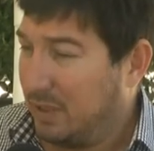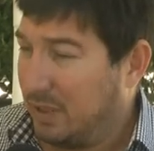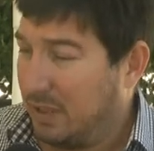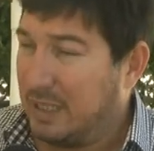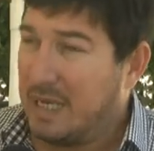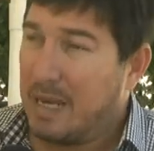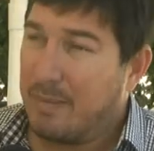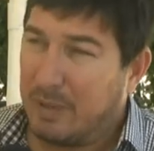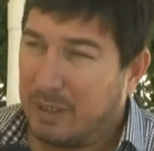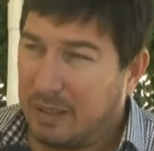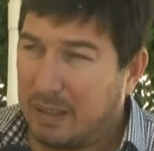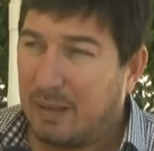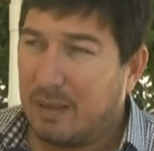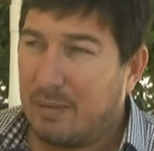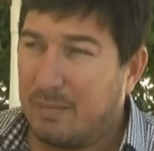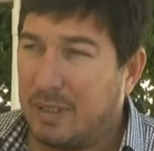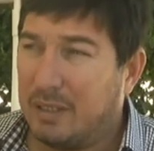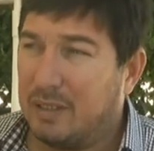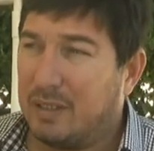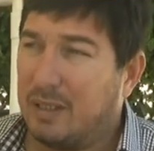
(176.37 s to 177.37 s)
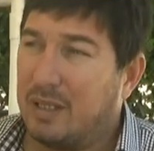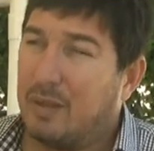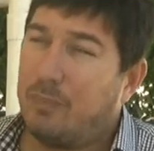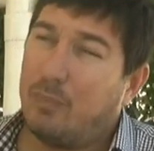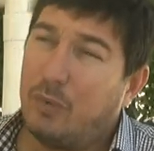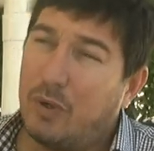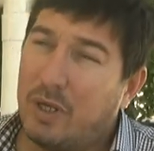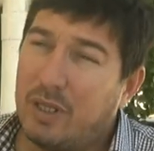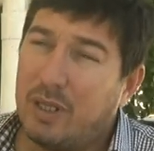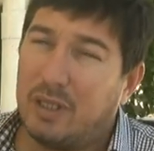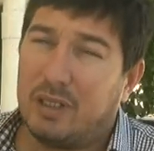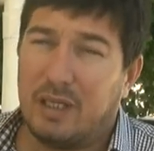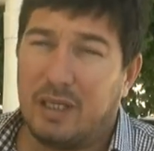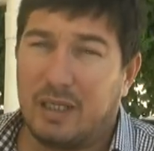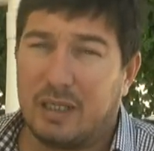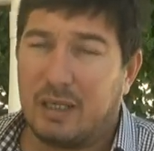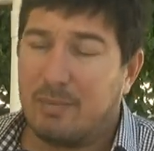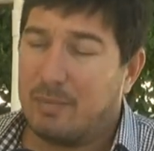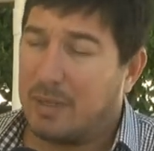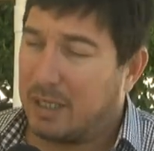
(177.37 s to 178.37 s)
y lamentablemente después de
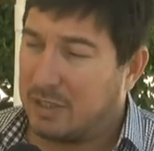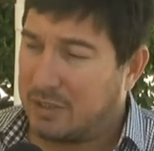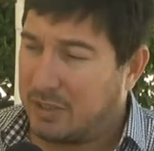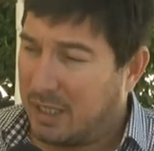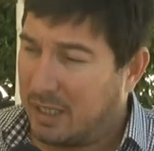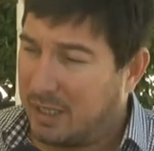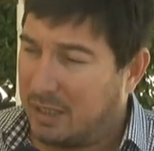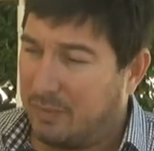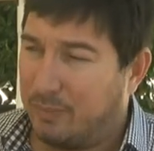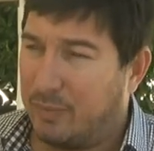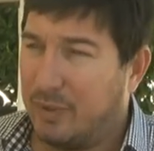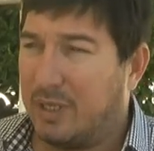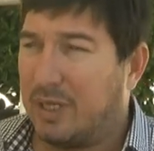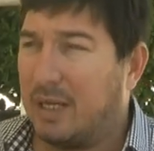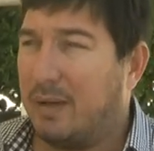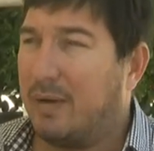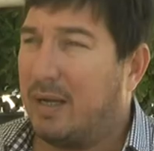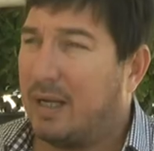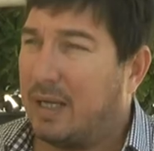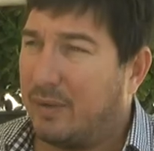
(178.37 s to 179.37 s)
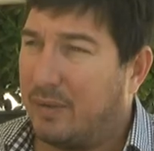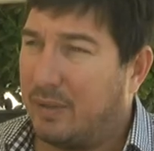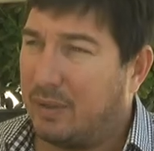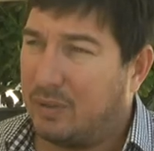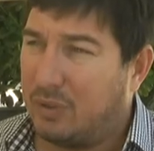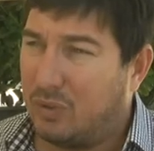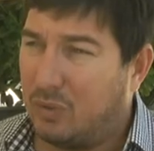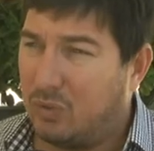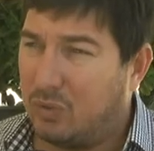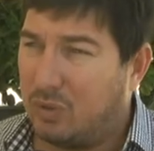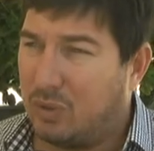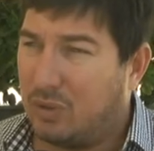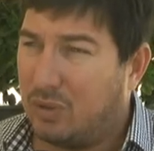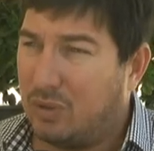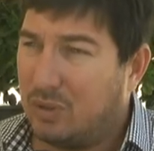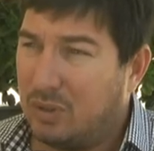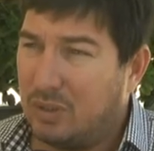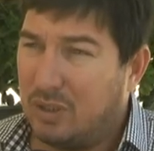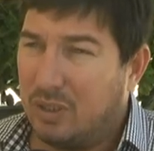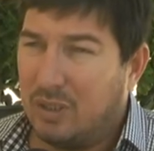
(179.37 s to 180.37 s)
tener que marchar y pedir la banca 21